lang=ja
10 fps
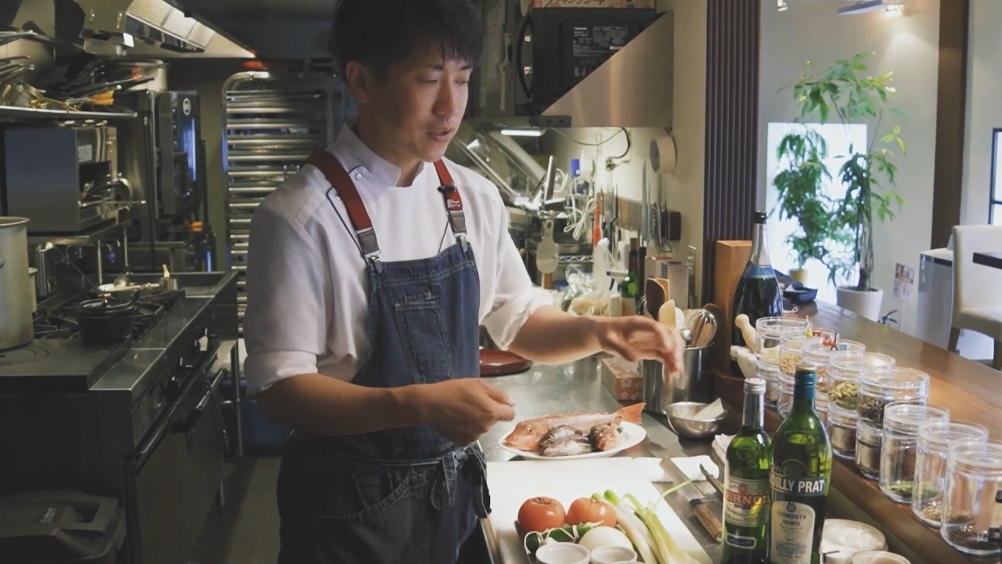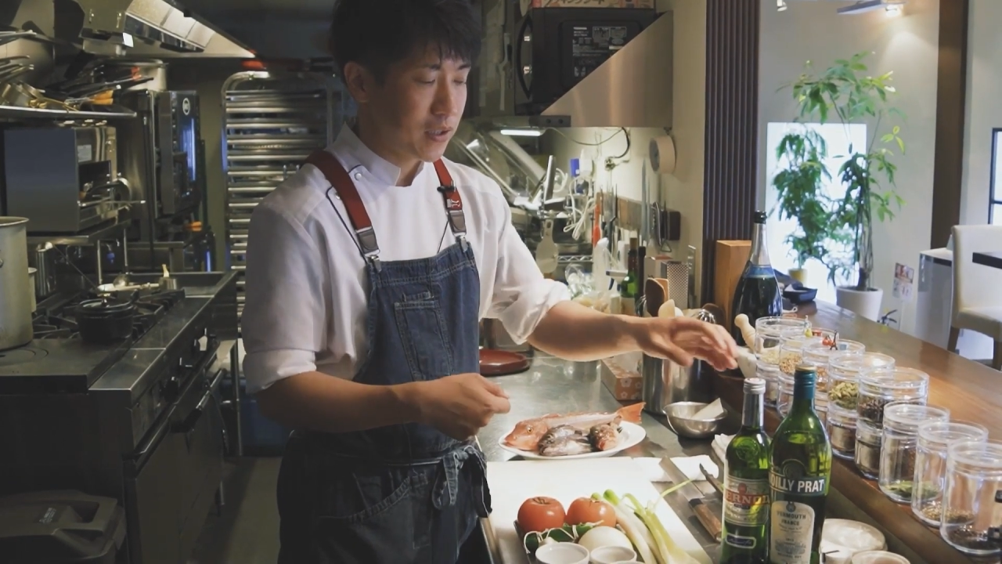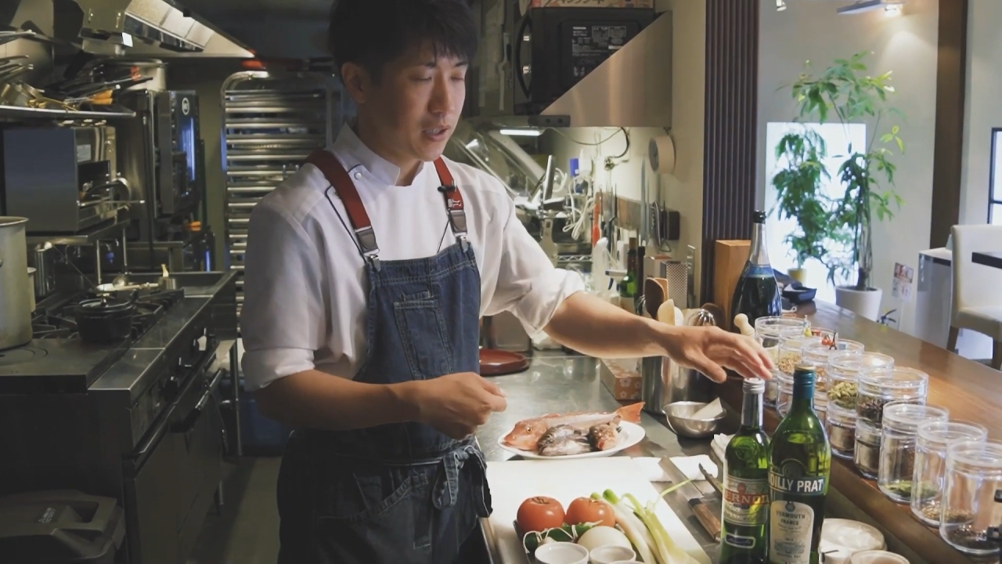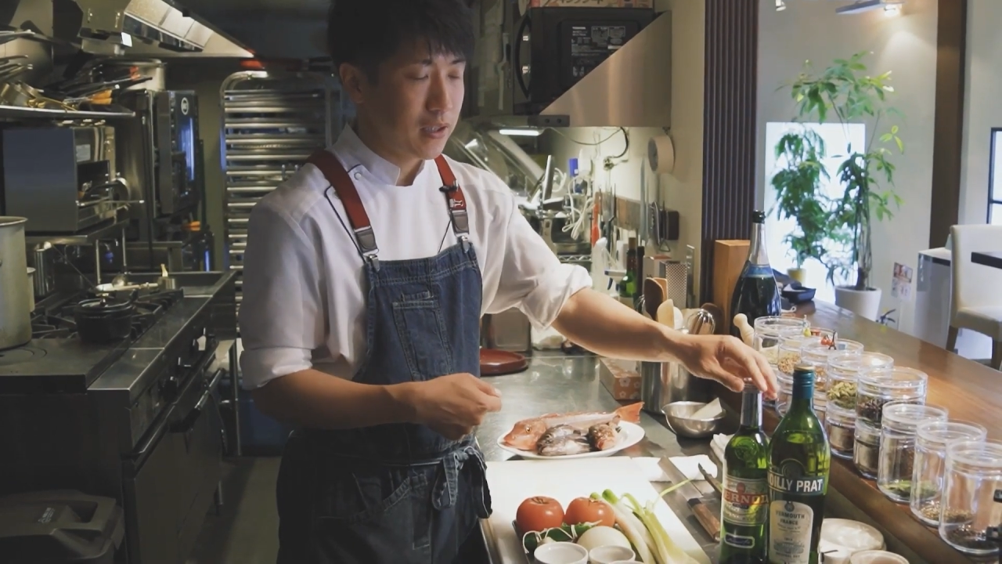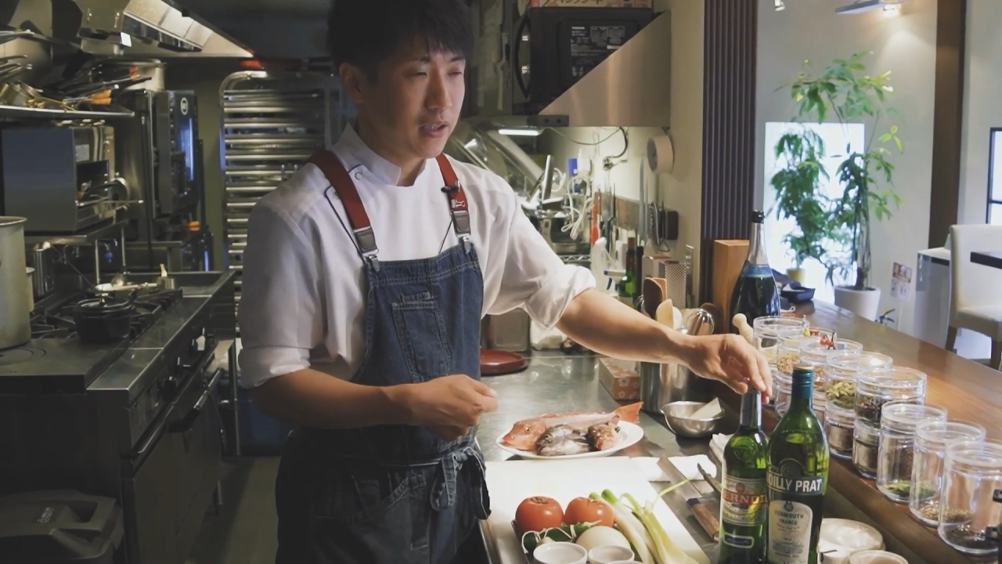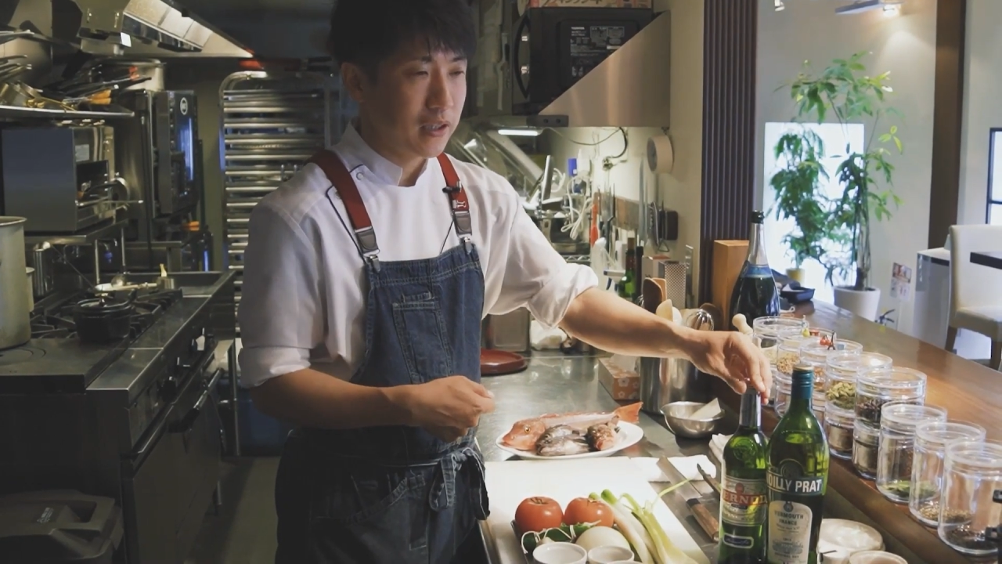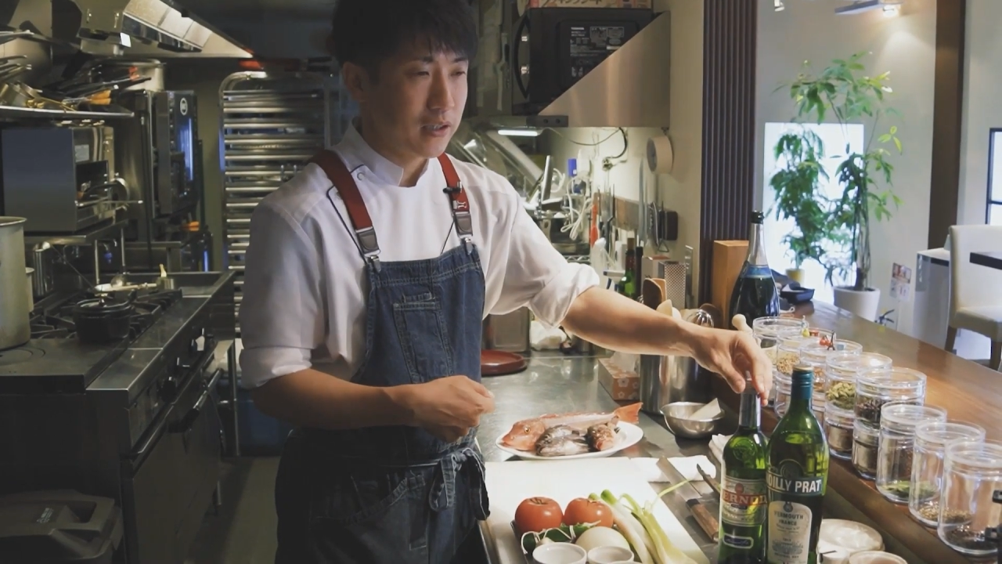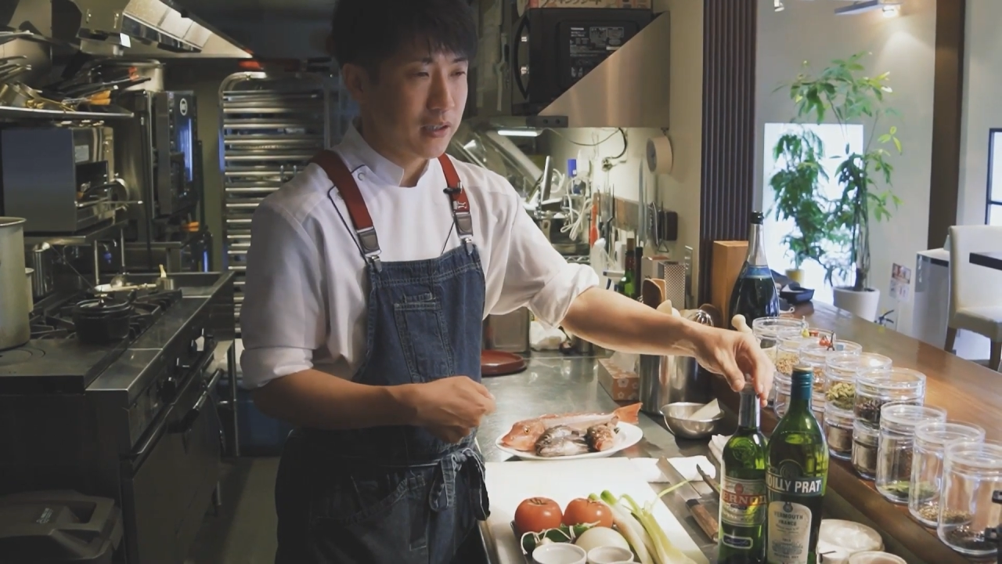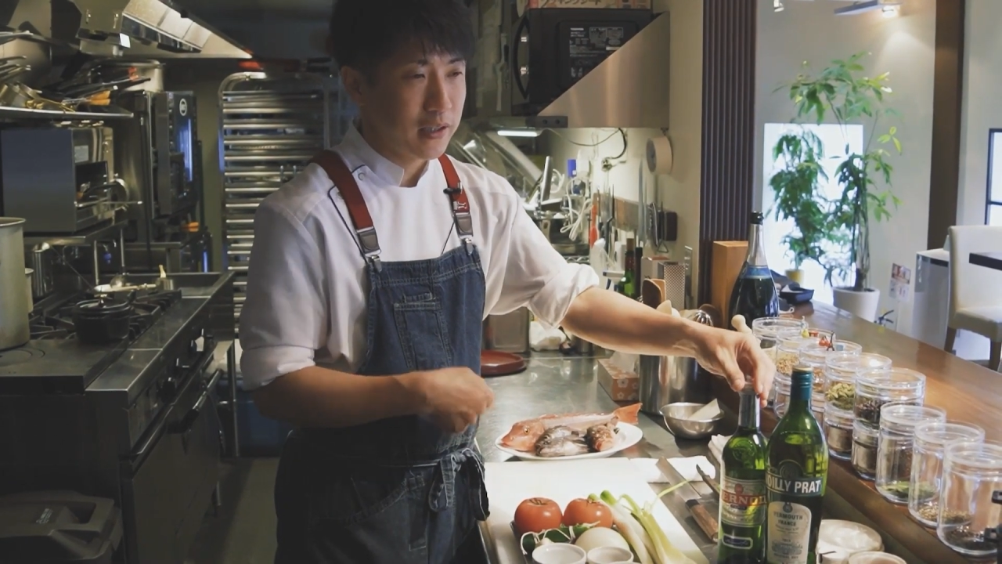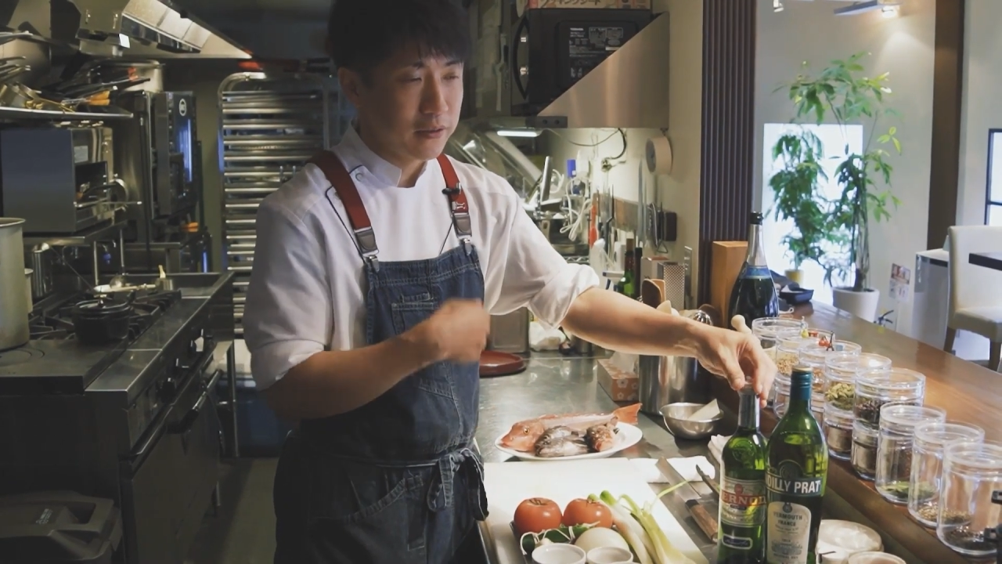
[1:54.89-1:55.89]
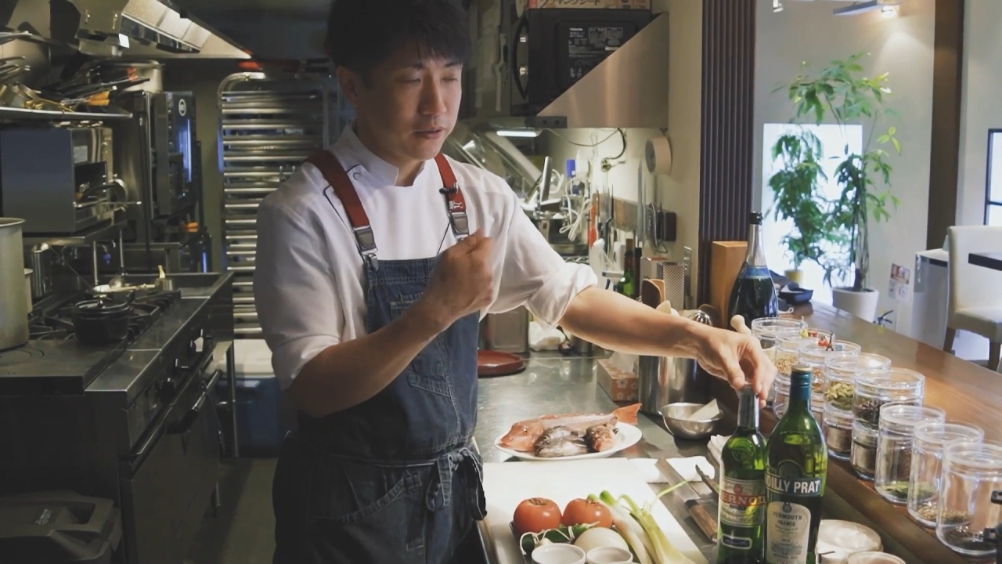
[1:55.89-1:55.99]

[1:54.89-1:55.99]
しんでいただきながら、